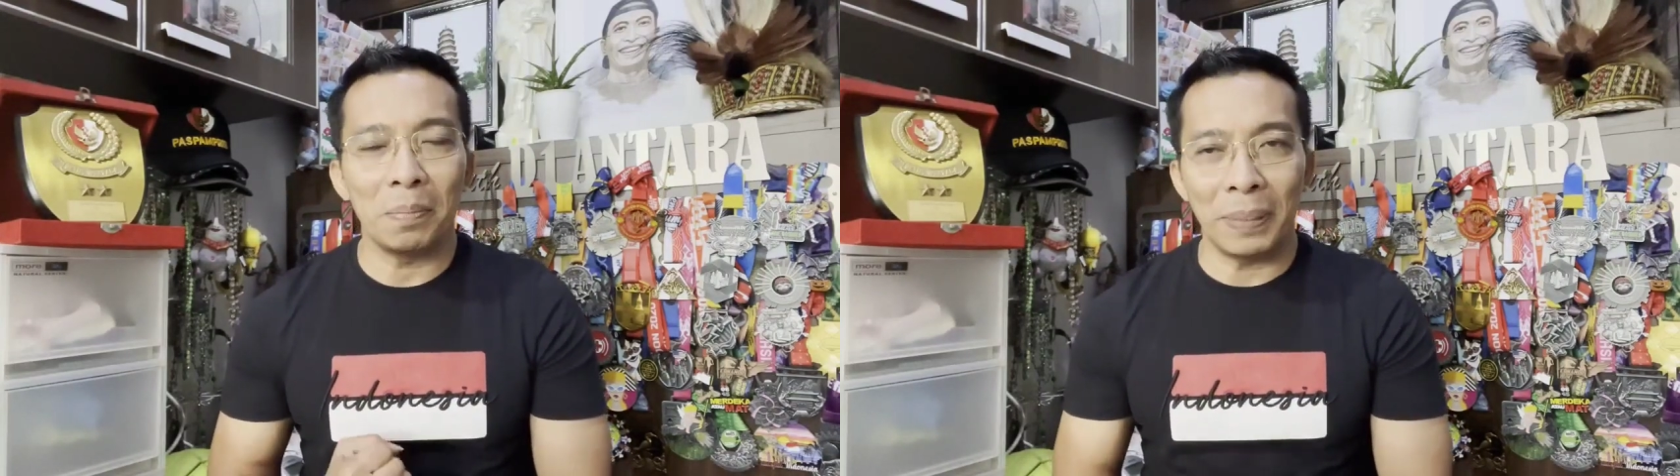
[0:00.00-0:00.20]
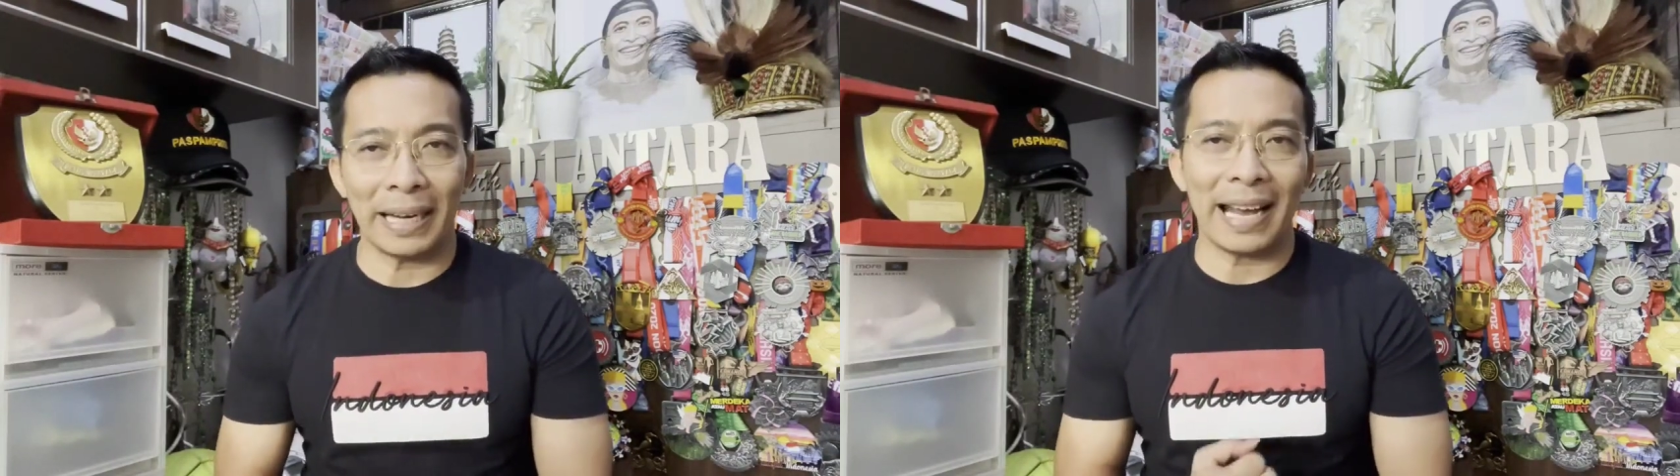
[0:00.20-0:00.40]

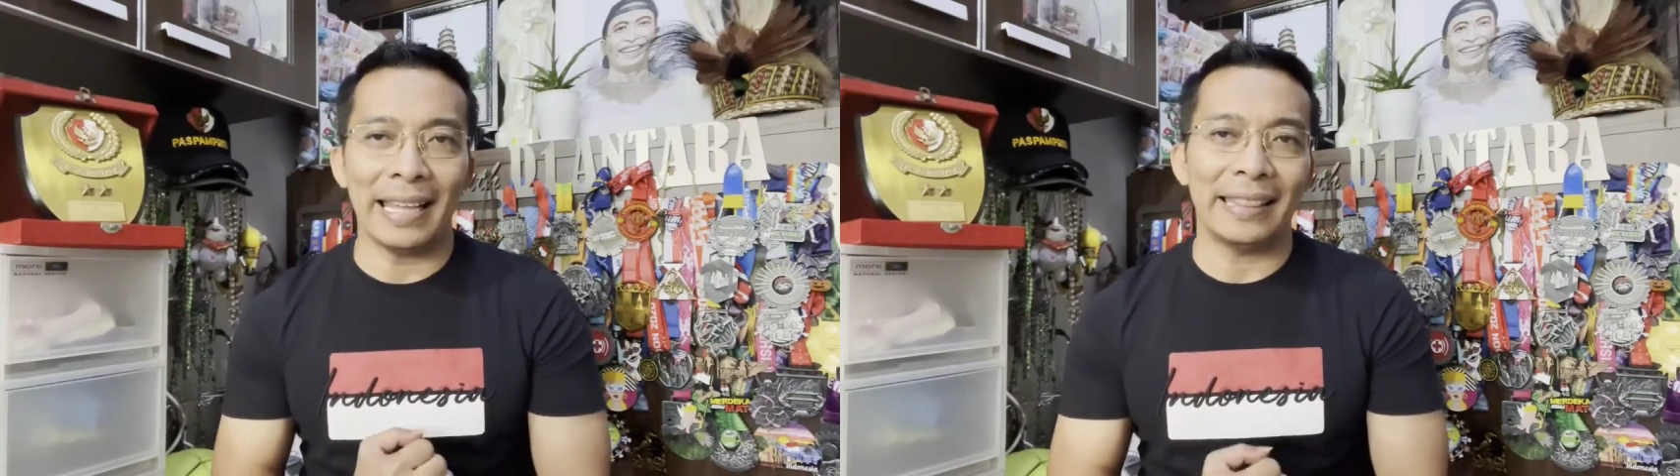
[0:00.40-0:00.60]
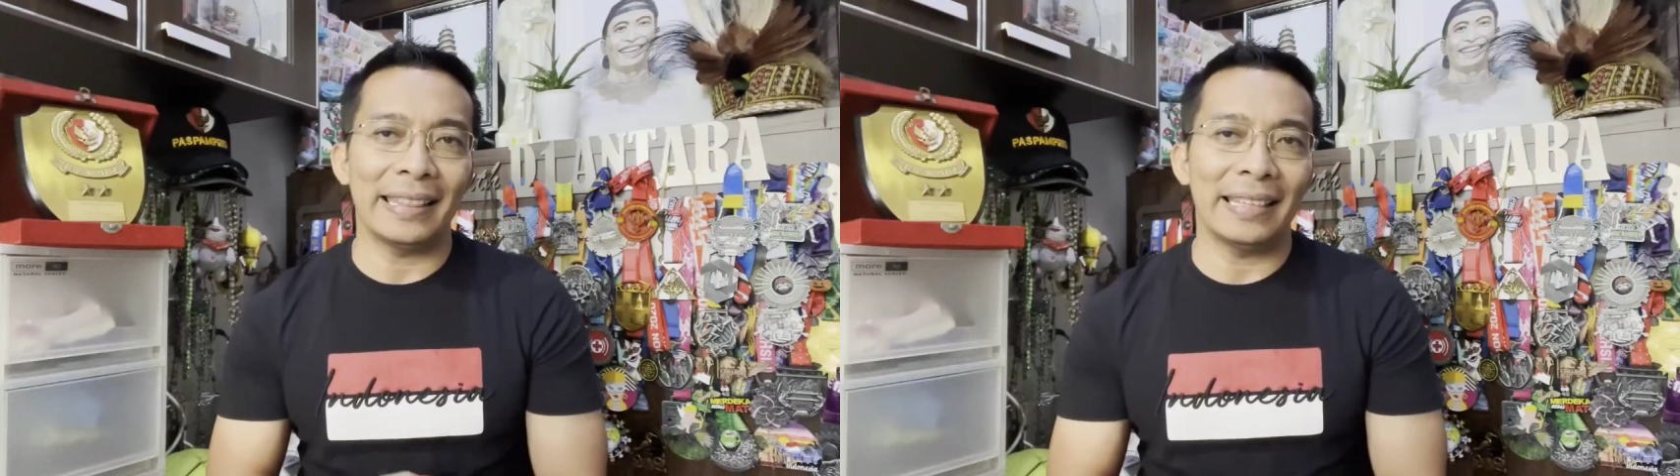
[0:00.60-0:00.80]

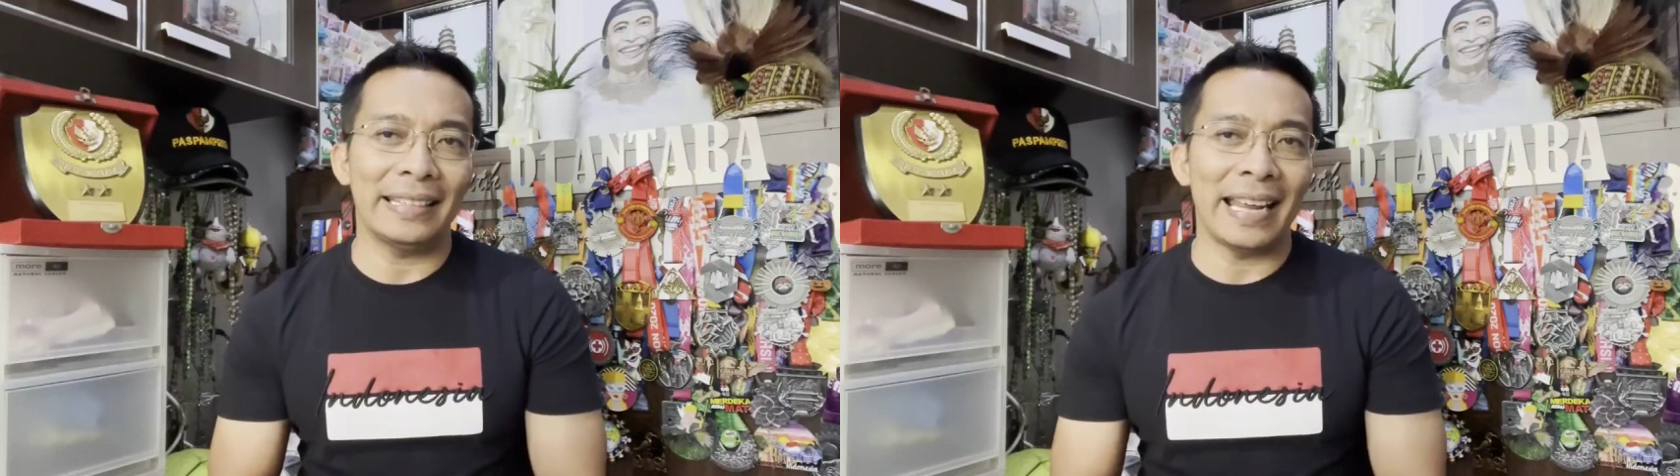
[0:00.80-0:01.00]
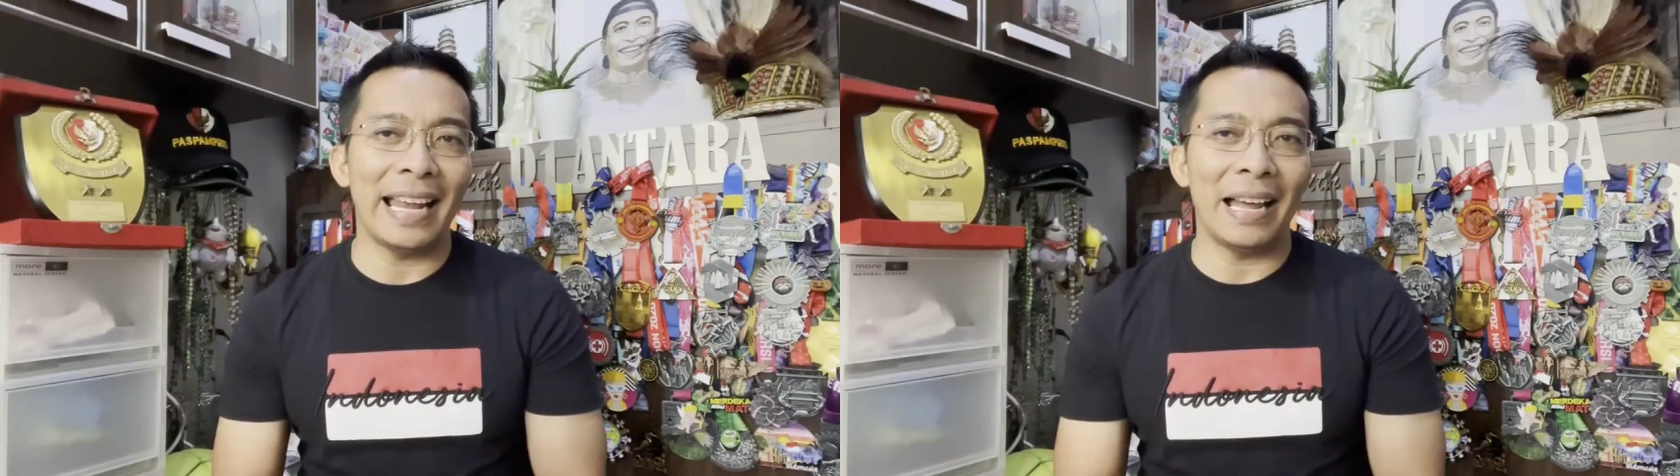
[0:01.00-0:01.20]
berkat
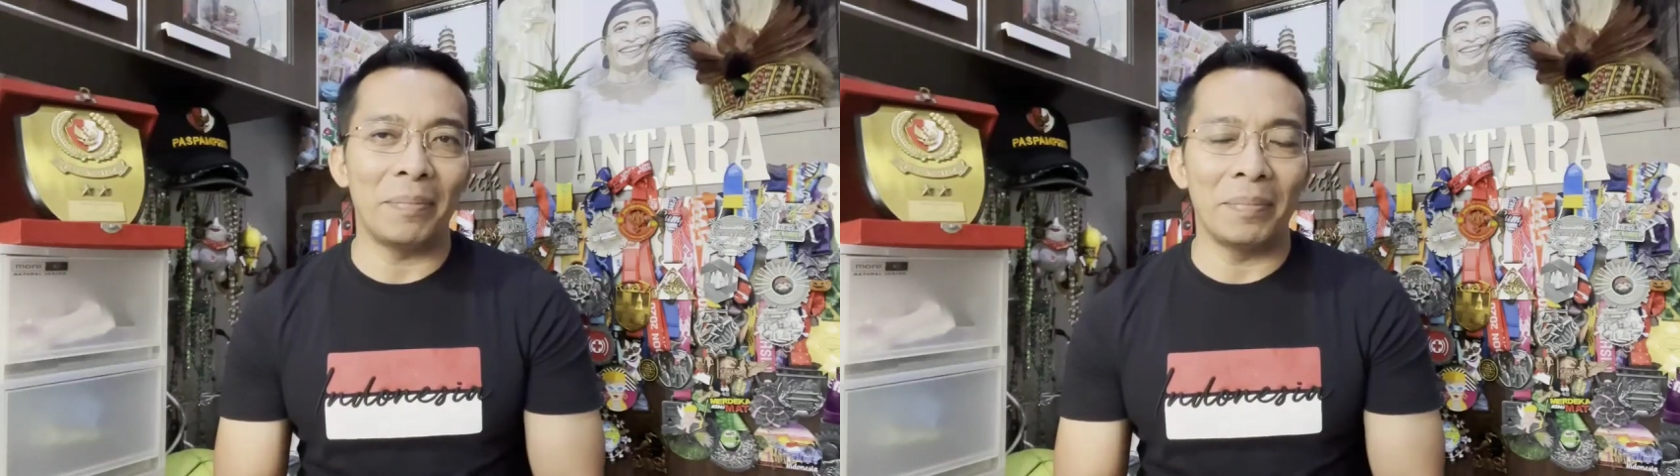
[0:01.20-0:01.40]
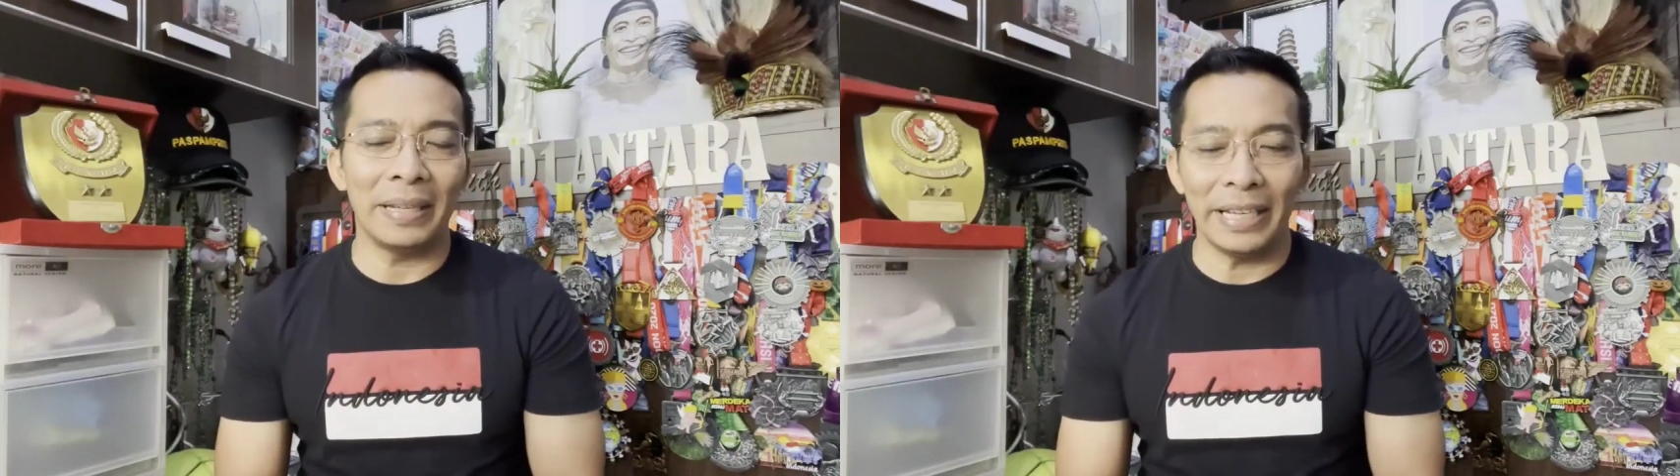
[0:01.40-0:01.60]

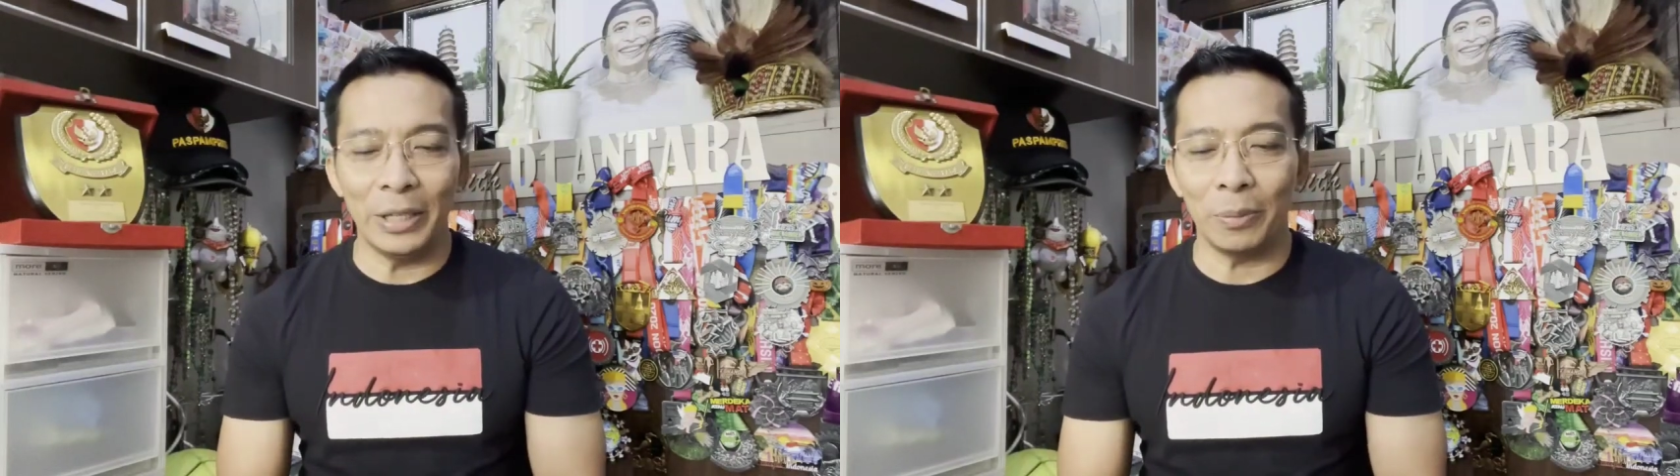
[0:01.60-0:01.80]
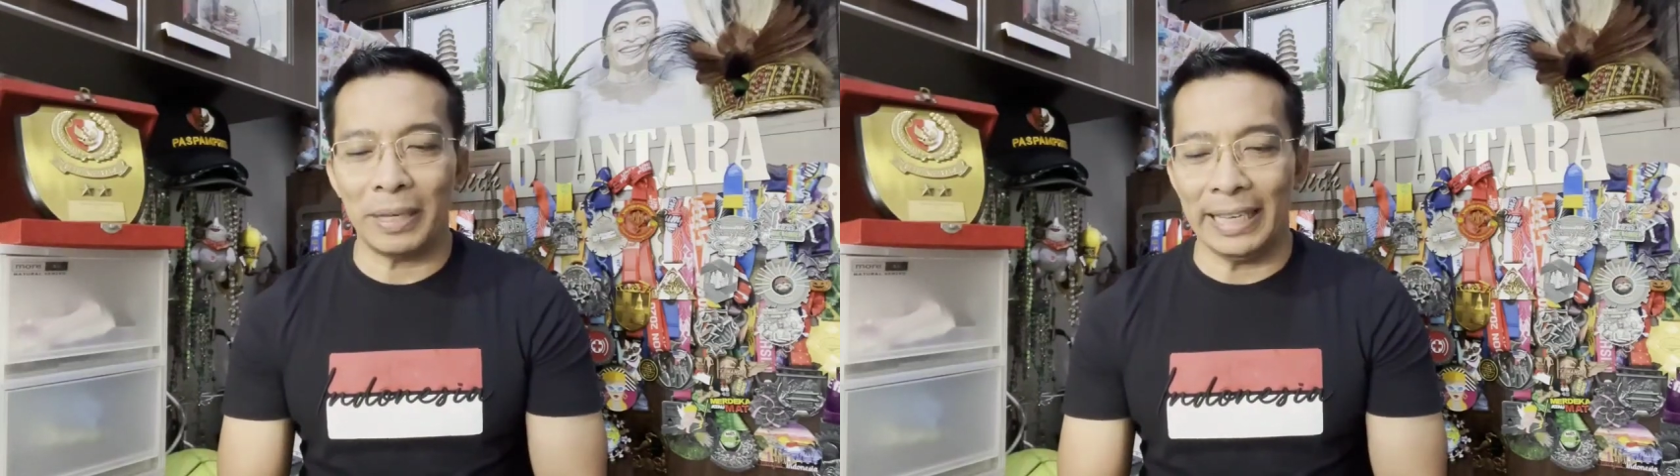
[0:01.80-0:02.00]
dalam
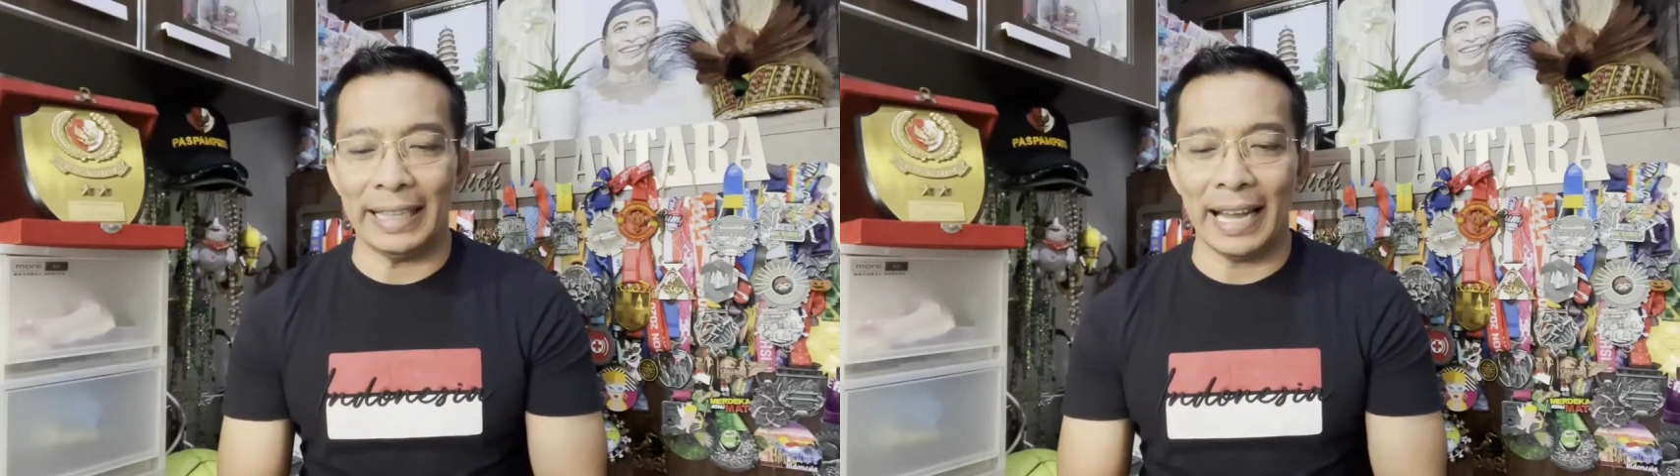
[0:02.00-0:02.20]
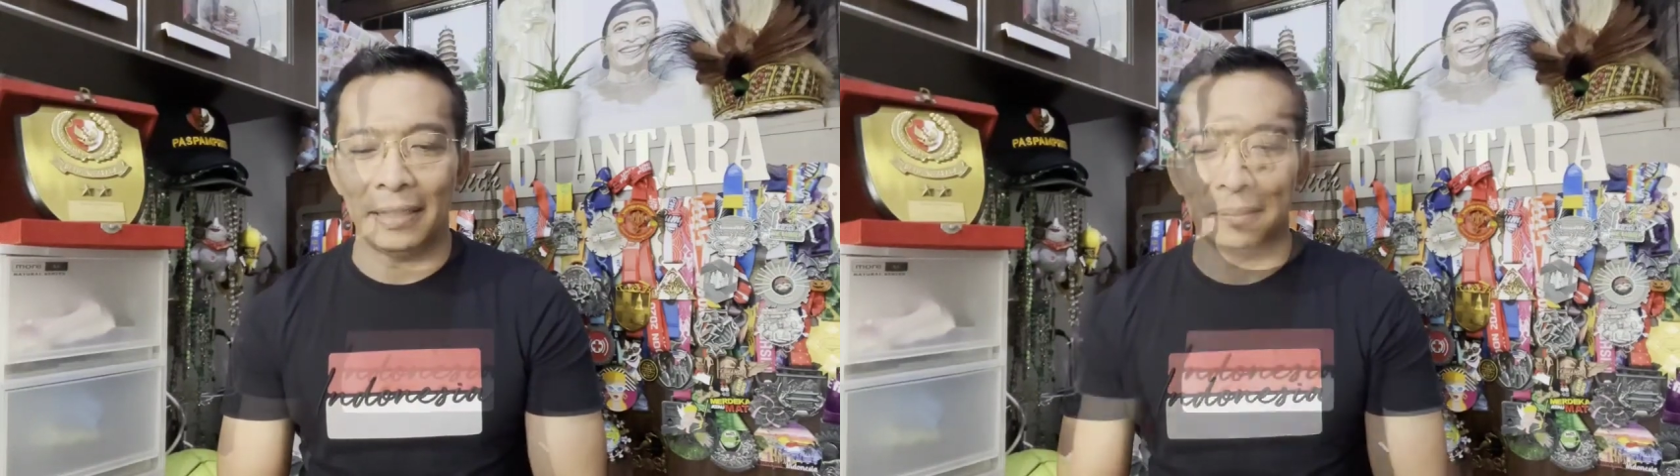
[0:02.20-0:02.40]
hidup
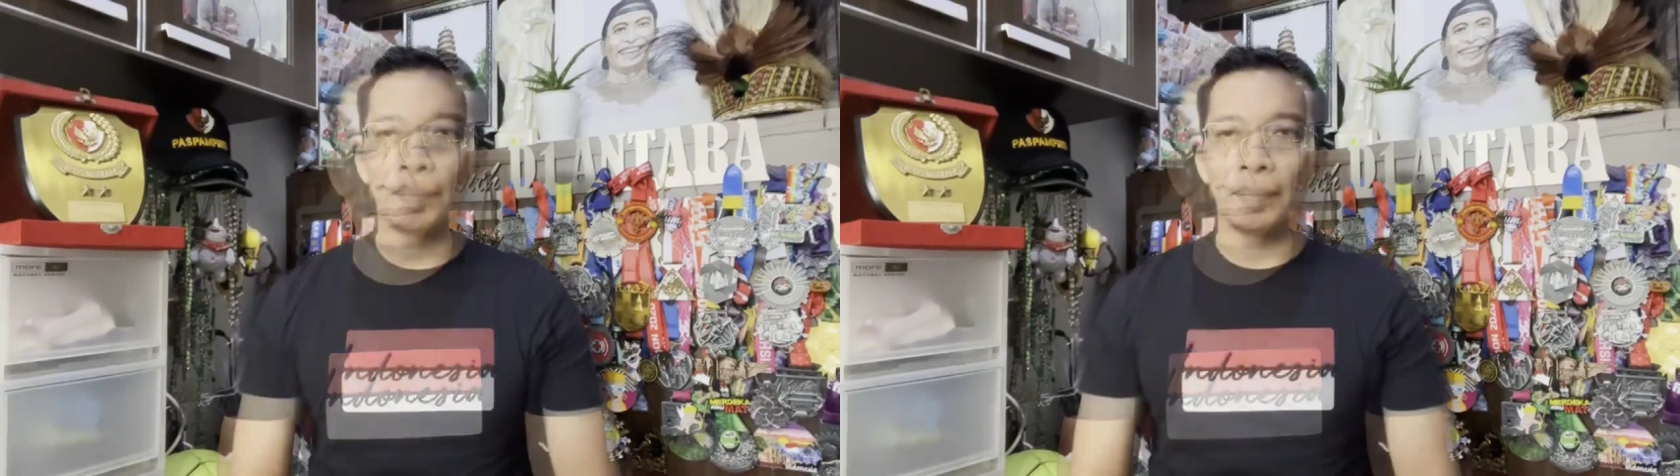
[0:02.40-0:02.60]
kita.